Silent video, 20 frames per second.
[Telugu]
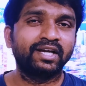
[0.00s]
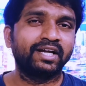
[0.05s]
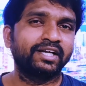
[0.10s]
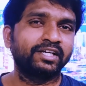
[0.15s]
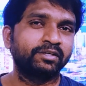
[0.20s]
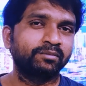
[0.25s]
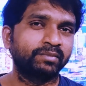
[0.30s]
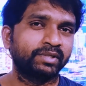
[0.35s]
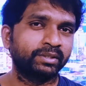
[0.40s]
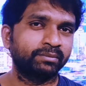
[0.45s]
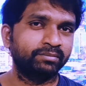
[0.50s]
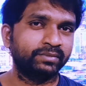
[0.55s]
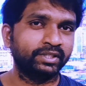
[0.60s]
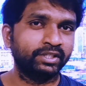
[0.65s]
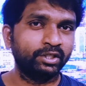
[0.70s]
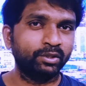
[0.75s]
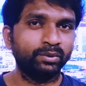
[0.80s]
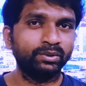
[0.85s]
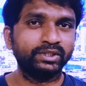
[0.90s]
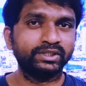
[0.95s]
అండ్ మనం
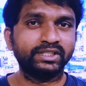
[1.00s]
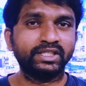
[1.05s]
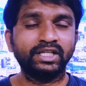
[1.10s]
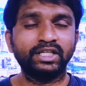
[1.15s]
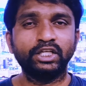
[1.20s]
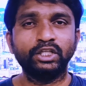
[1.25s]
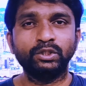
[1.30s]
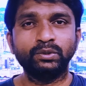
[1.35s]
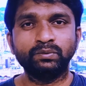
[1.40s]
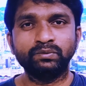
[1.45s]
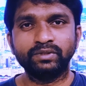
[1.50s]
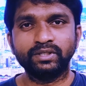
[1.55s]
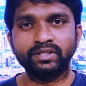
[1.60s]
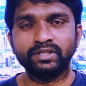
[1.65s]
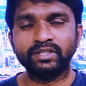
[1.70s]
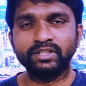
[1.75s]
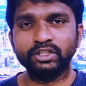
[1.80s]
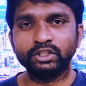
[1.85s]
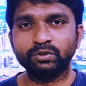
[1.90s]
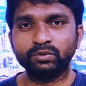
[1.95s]
దీనిలో వచ్చేసరికి యూఐ
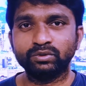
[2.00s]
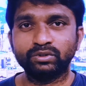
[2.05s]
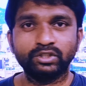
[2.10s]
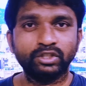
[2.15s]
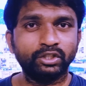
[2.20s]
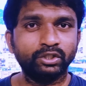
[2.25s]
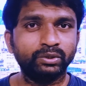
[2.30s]
అనేది కొత్త